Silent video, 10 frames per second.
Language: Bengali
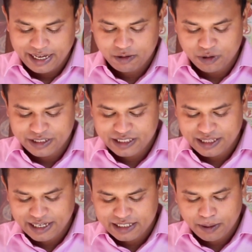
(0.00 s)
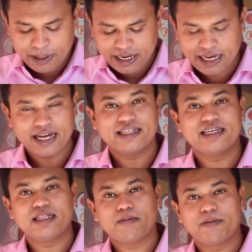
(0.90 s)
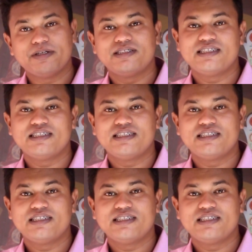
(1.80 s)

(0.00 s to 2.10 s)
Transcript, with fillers: একটু নিচের দিকে যাবেন এখানে দেখতে পারবেন